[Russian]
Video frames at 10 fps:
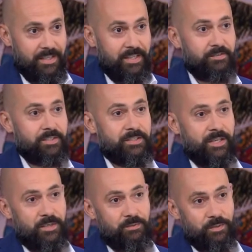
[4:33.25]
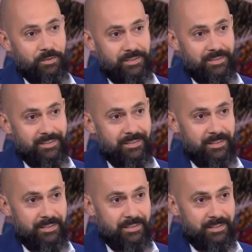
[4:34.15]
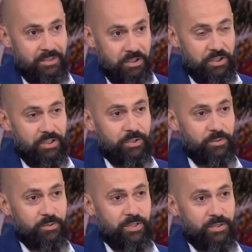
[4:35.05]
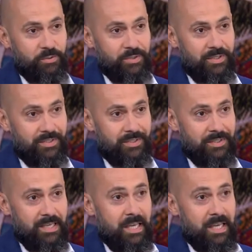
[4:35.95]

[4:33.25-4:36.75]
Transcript: и выстраивает Э, и, и желают изучать русский язык.